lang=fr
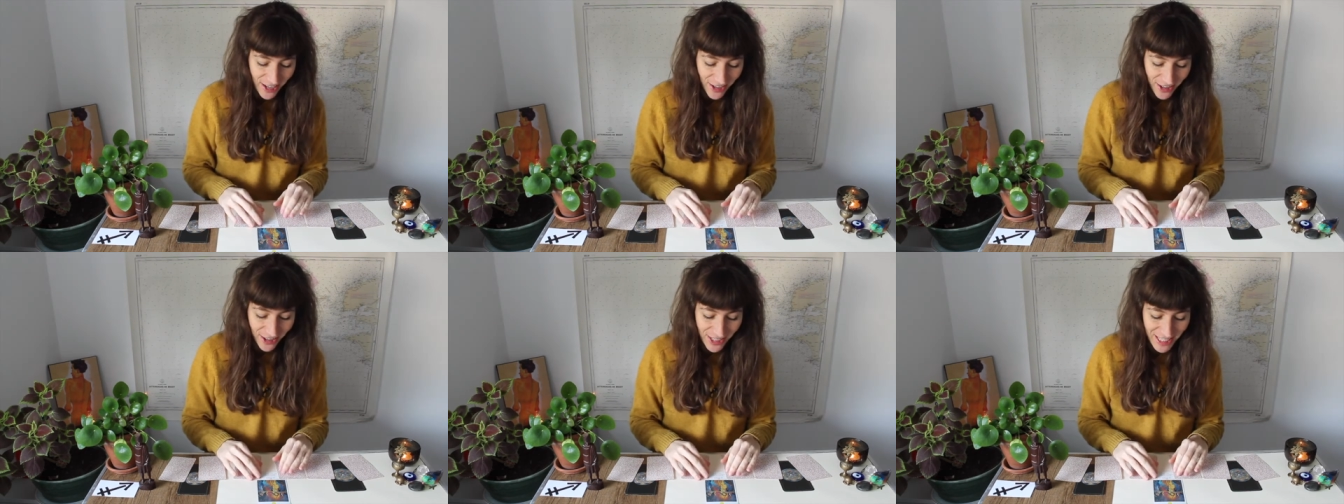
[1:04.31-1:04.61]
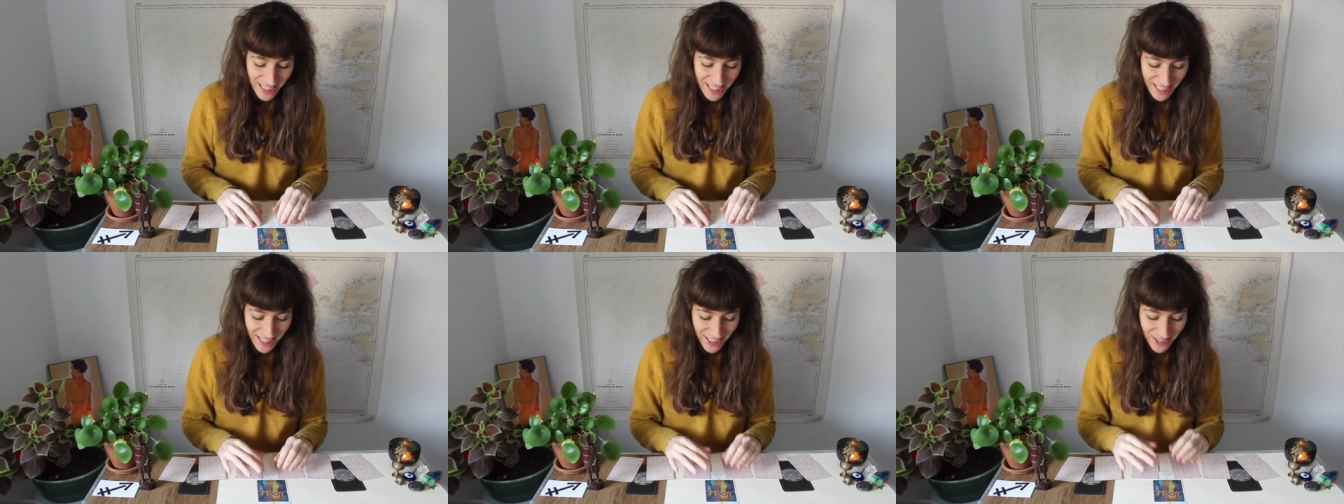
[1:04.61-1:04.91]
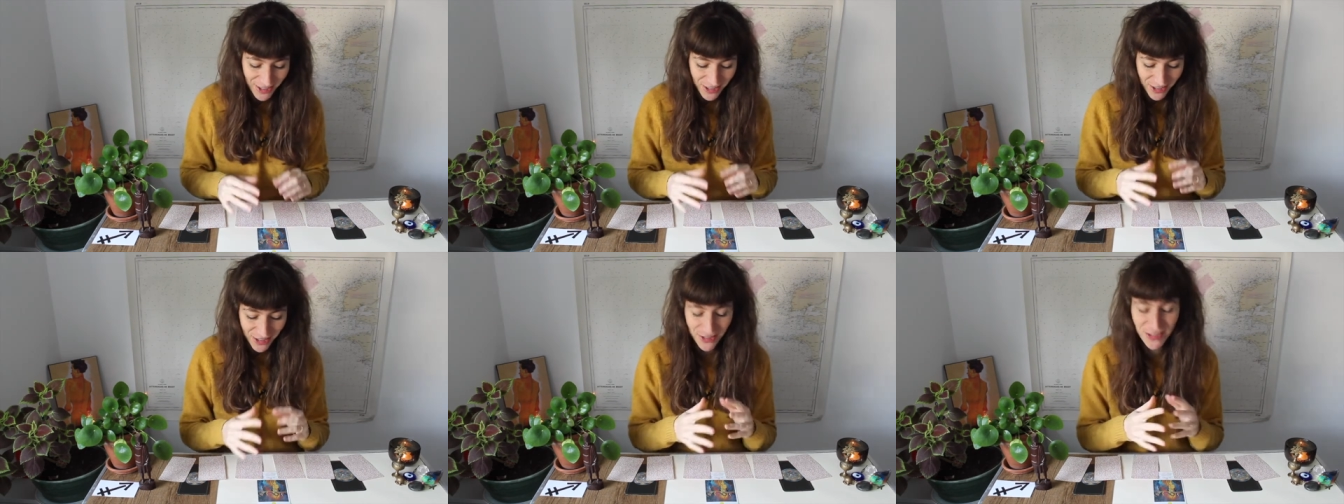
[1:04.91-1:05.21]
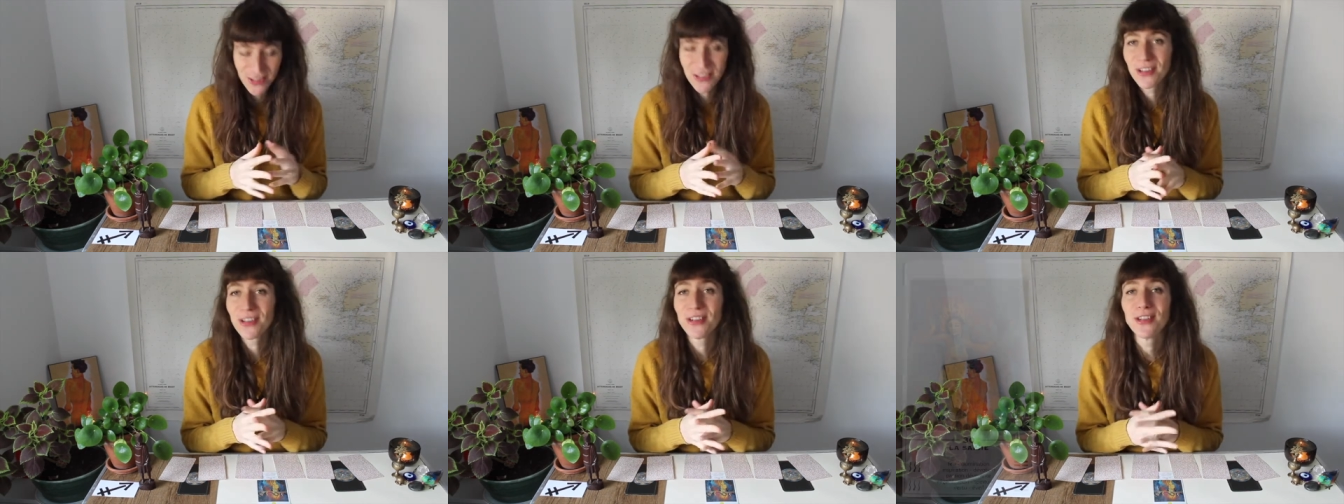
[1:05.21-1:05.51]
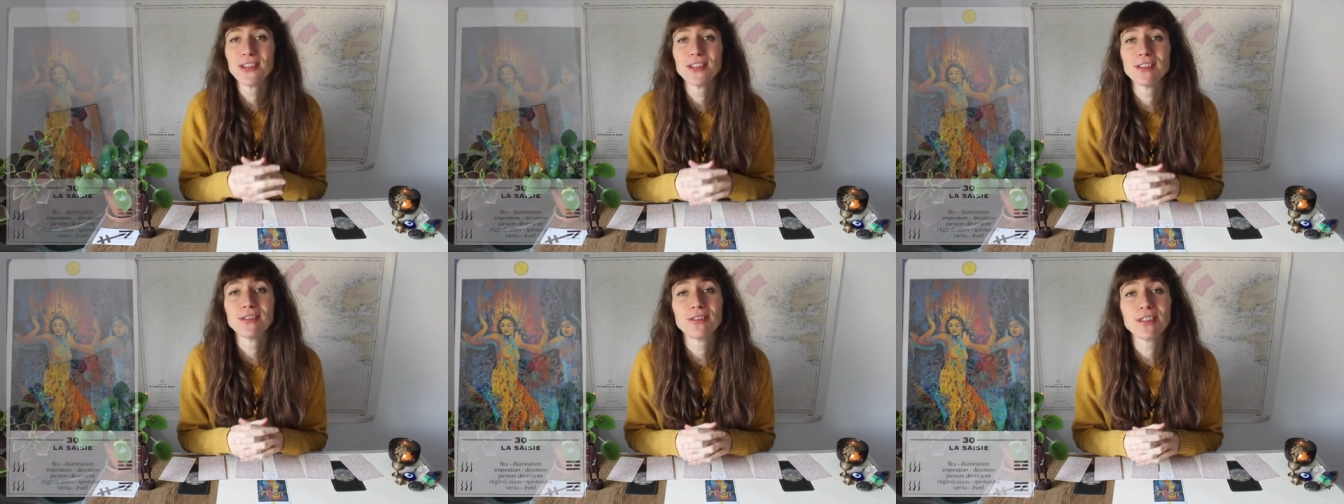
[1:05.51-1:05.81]
Euh, c'est que
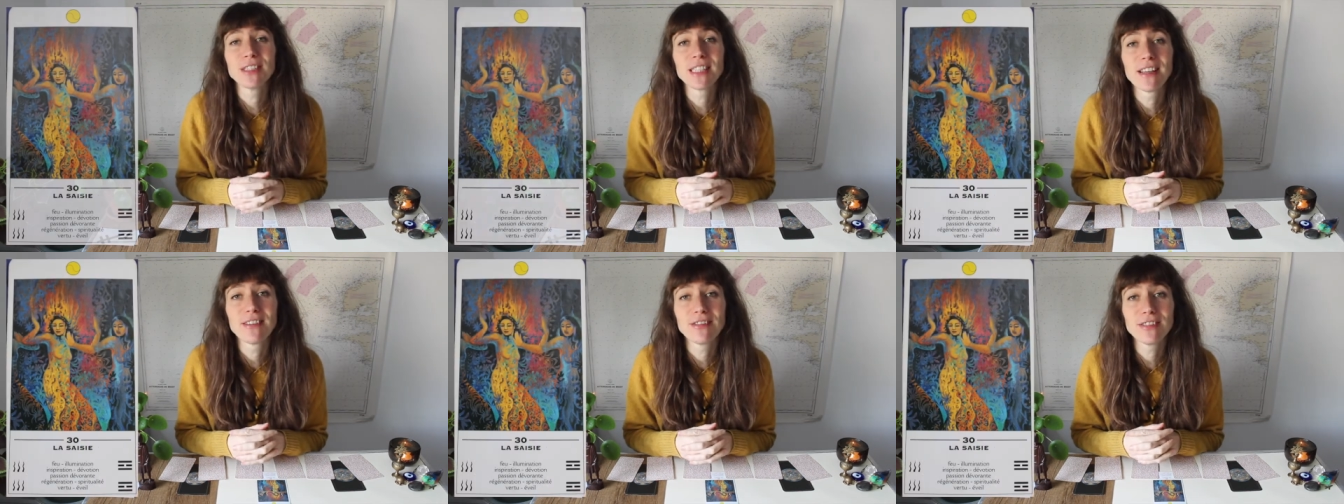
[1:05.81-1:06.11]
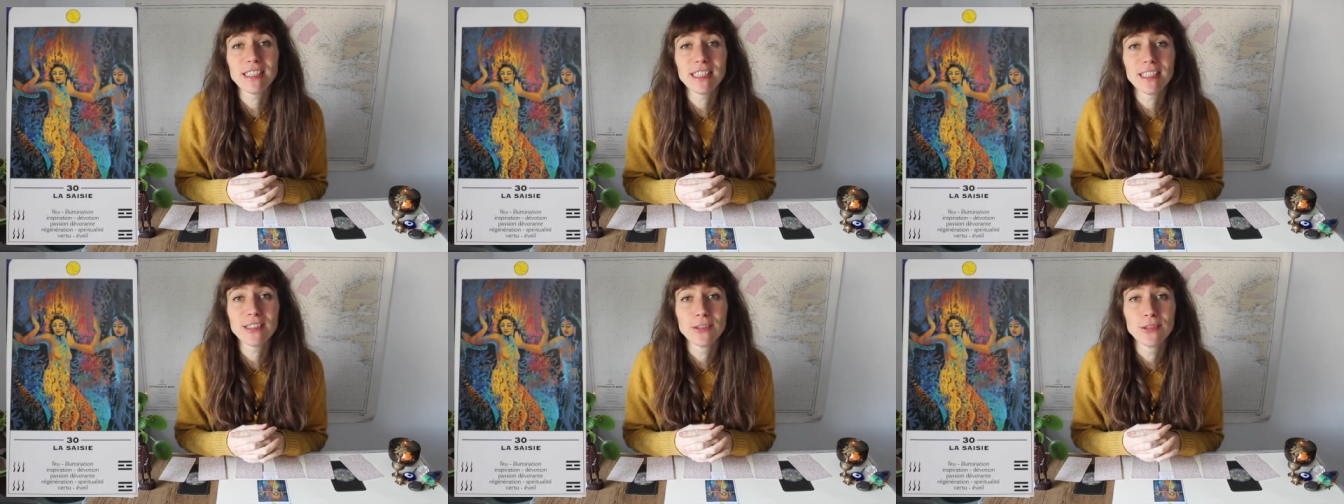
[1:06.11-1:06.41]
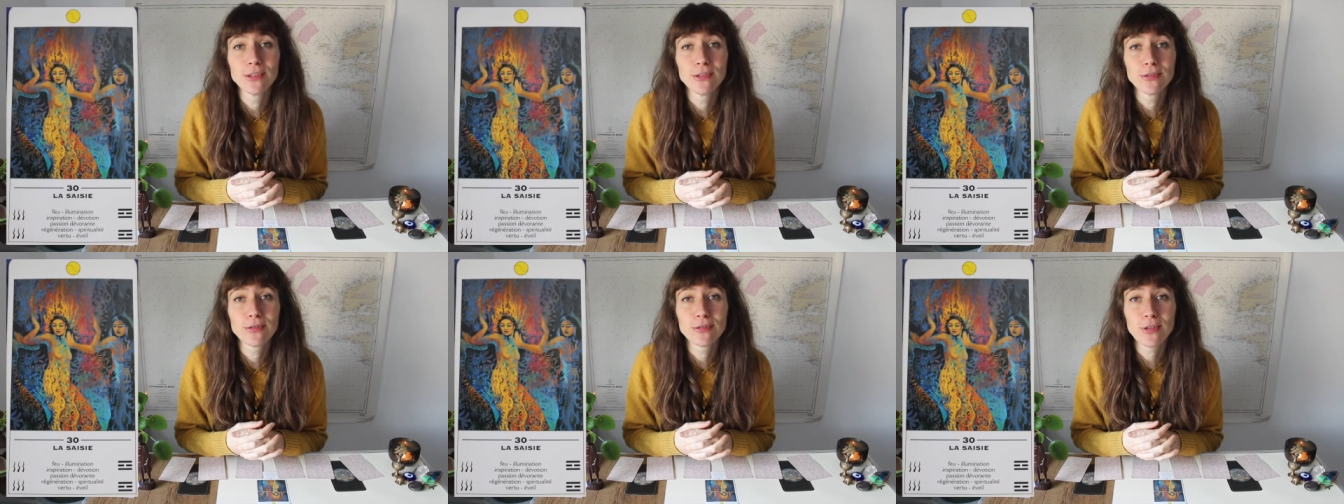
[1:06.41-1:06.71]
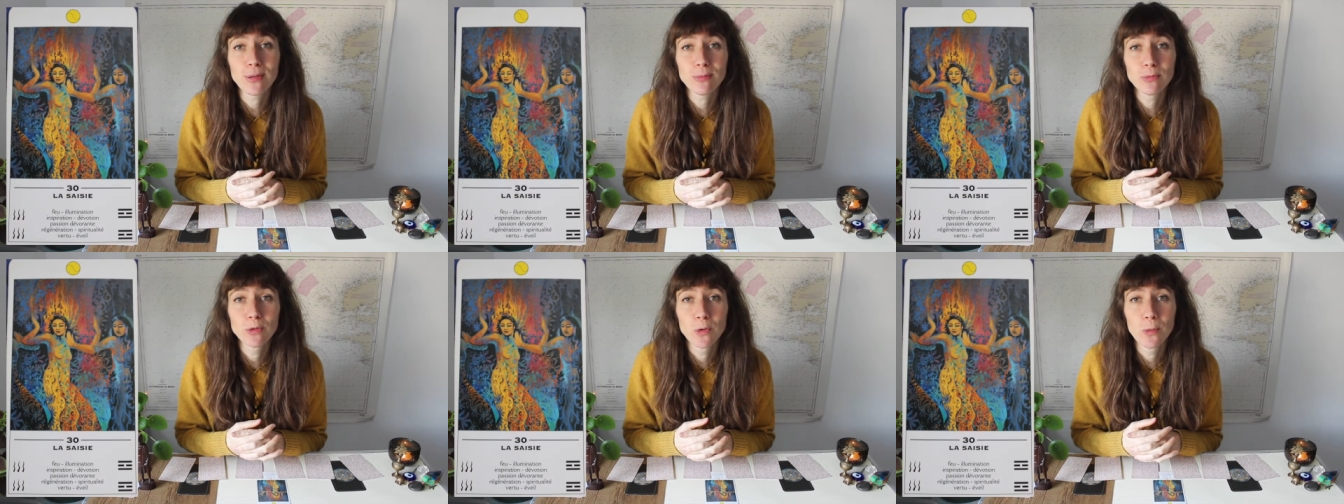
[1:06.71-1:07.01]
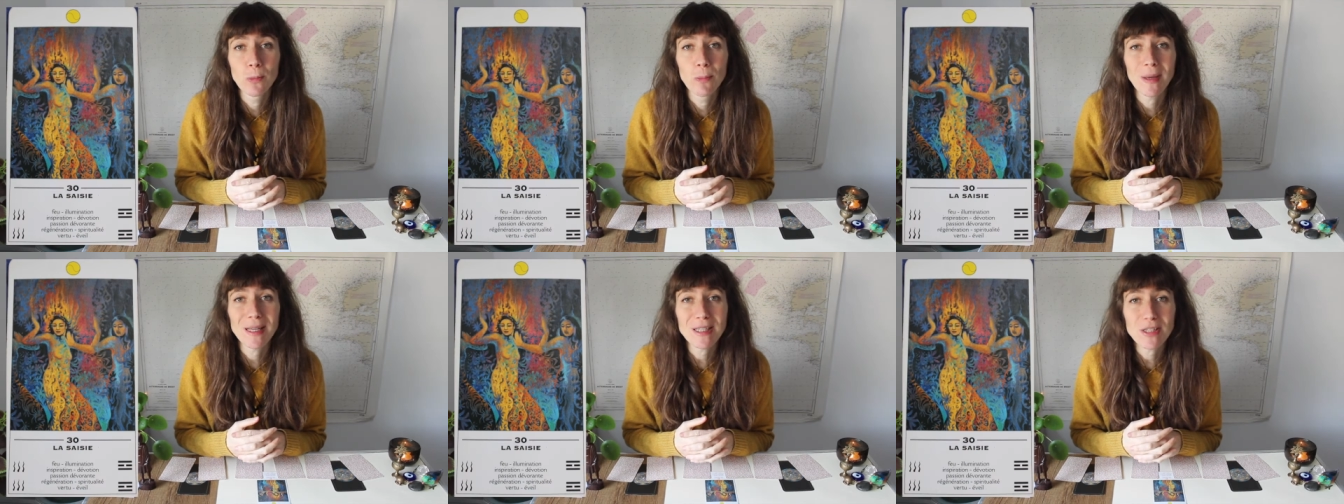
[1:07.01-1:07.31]
euh, vous avez une forme de
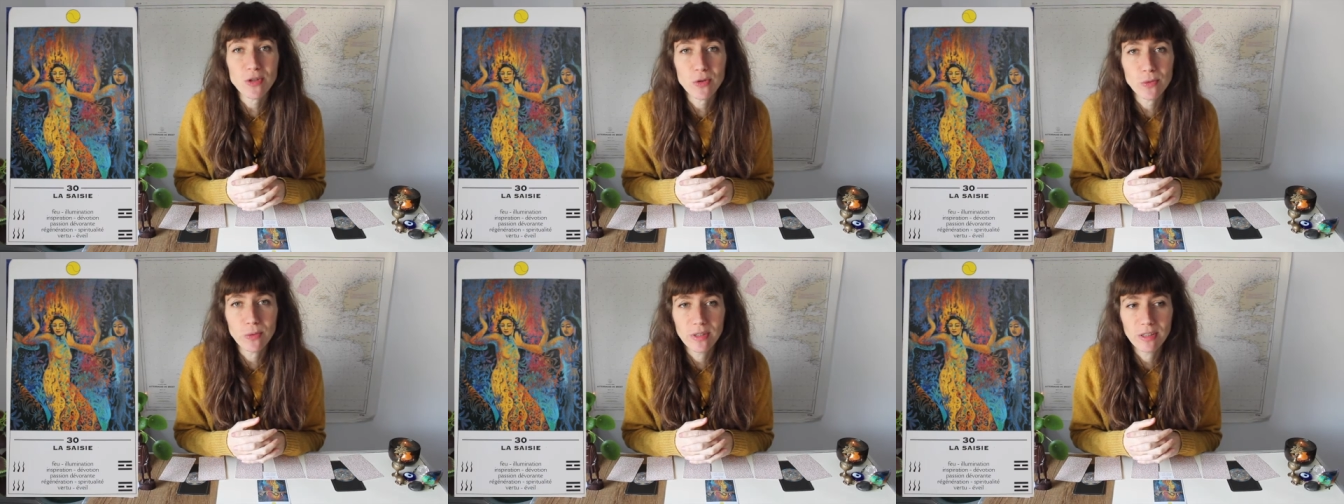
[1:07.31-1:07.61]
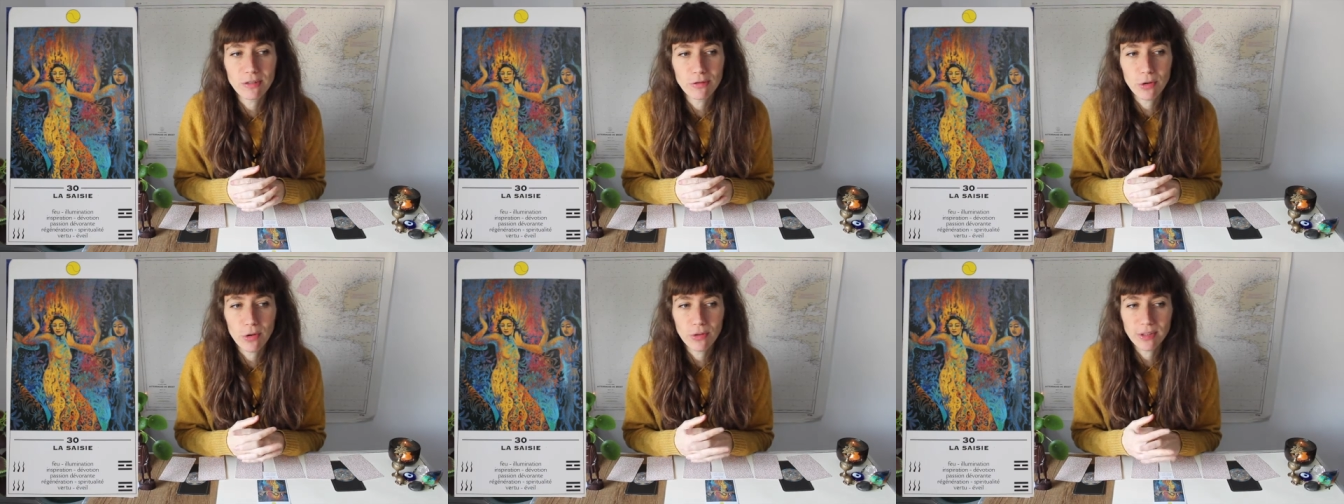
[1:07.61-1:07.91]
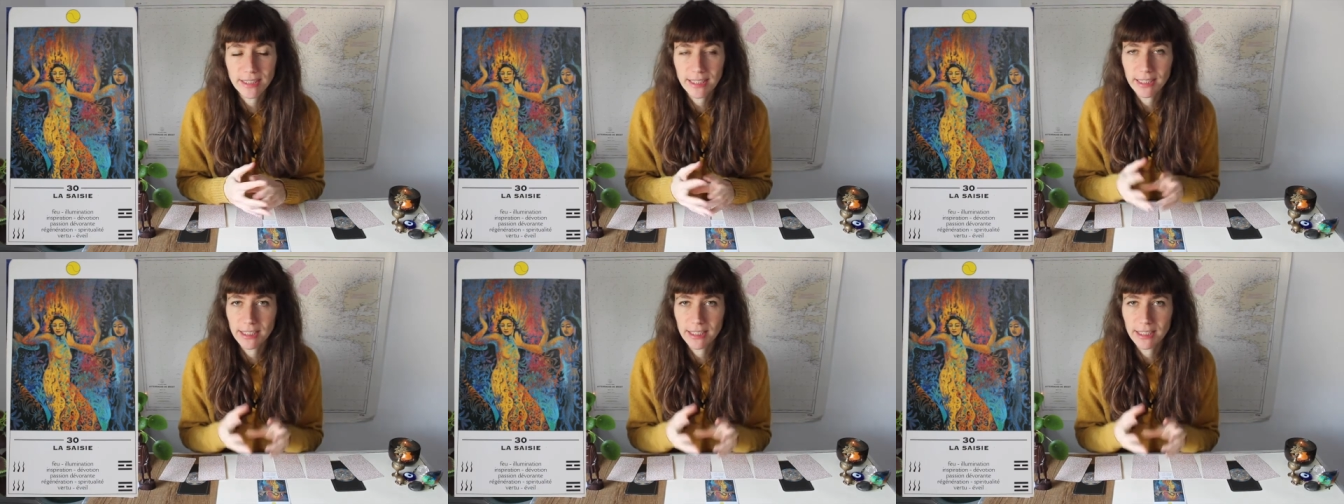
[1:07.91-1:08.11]
passion dévorante,